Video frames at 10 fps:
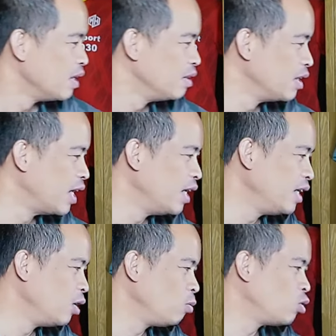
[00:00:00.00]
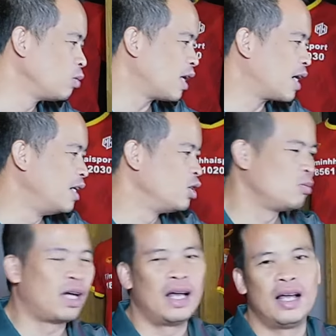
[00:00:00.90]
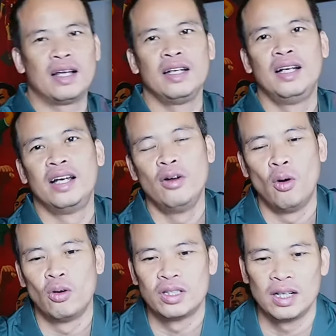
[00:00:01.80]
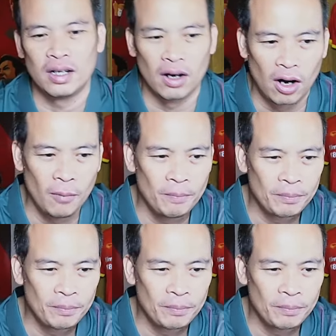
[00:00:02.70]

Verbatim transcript: Như thế thì lúc chúng ta cần, chúng ta đi lấy đồ nó rất là khó.